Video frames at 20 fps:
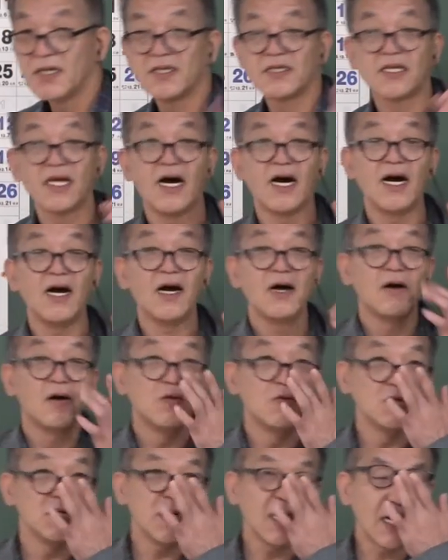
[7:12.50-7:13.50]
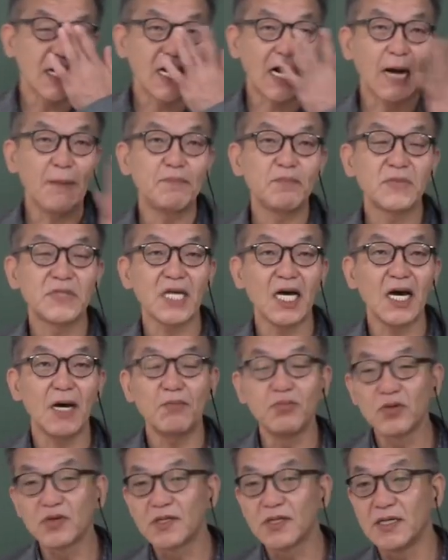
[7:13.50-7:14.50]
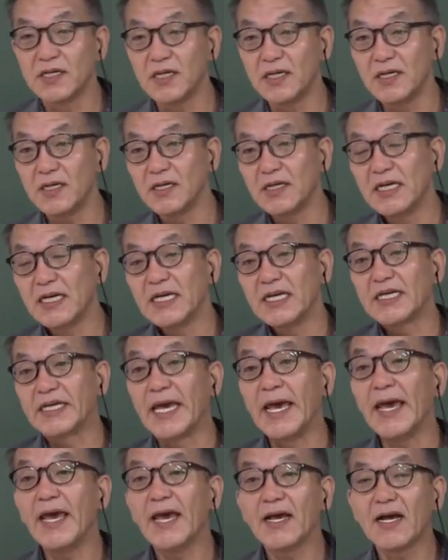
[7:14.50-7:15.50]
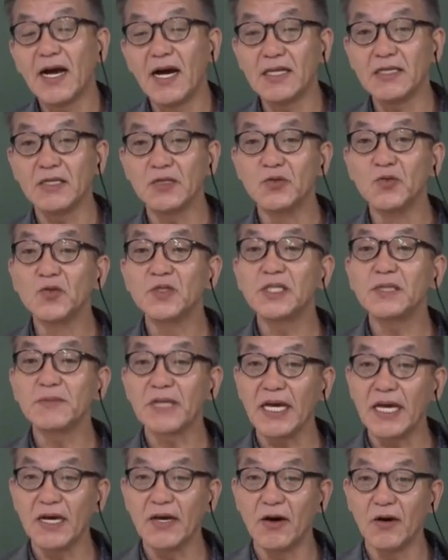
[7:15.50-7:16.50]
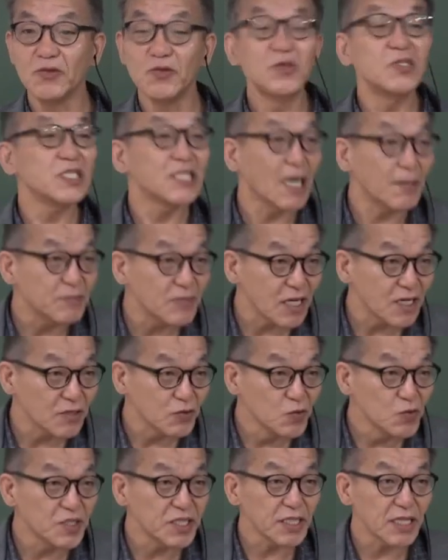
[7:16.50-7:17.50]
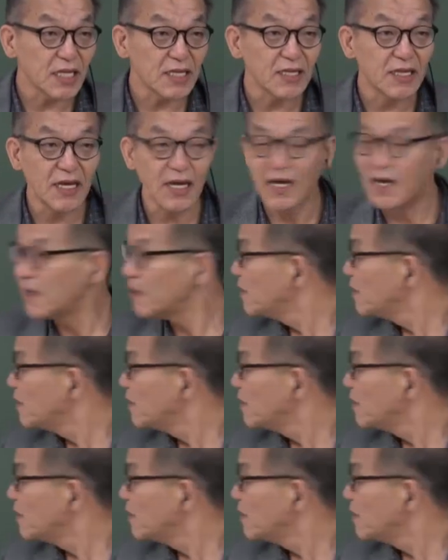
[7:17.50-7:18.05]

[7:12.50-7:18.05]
자, 우리가 갑자부터 개까지 60개예요. 60갑자로 60개인데